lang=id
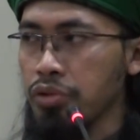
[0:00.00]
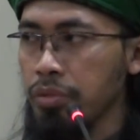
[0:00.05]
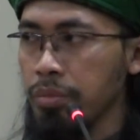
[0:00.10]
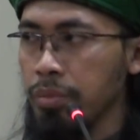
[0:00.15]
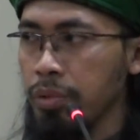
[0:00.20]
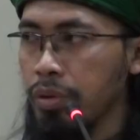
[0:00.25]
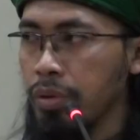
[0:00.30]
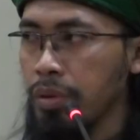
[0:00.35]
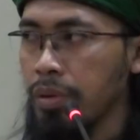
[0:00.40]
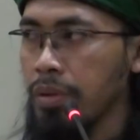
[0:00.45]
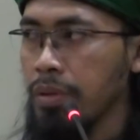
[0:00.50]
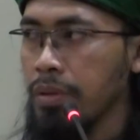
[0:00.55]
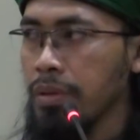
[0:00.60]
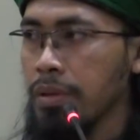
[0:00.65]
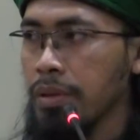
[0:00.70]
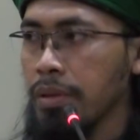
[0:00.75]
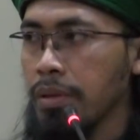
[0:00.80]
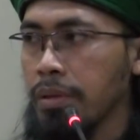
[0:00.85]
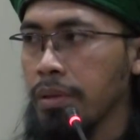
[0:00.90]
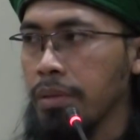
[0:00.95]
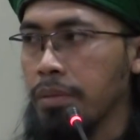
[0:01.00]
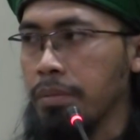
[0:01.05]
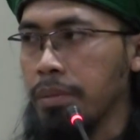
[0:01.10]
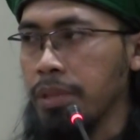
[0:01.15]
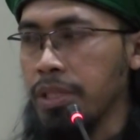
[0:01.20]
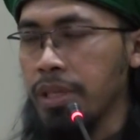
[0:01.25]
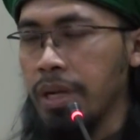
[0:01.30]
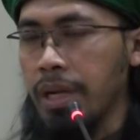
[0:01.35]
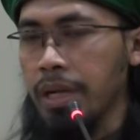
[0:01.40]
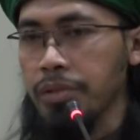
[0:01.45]
subuh
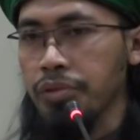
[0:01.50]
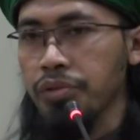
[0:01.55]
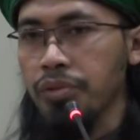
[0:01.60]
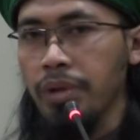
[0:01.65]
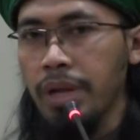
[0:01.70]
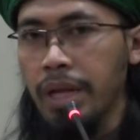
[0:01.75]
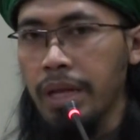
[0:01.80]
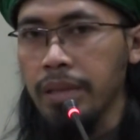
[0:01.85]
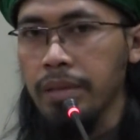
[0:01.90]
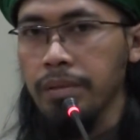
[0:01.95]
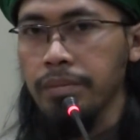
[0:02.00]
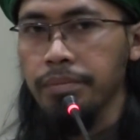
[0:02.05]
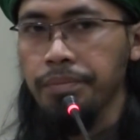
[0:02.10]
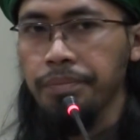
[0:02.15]
menjelang sholat